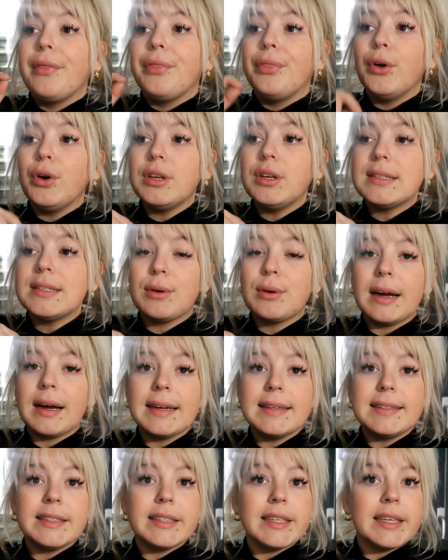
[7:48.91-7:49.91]
No i
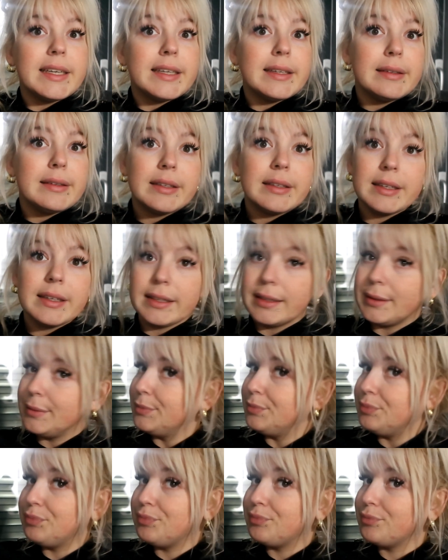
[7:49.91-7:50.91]
słuchajcie,
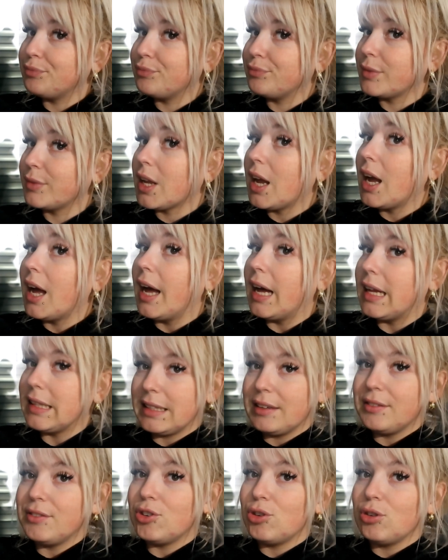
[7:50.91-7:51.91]

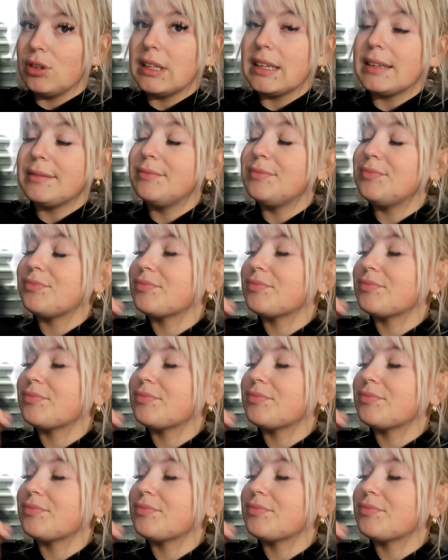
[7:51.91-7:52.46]
chata wolna.